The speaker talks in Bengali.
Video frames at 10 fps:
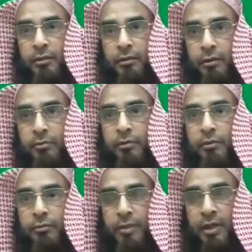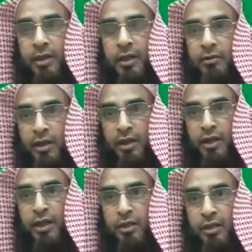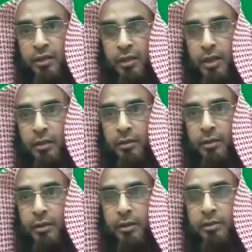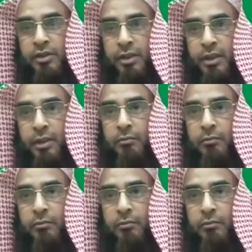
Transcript: কবর পাকা করা নেই হ্যাঁ সেটা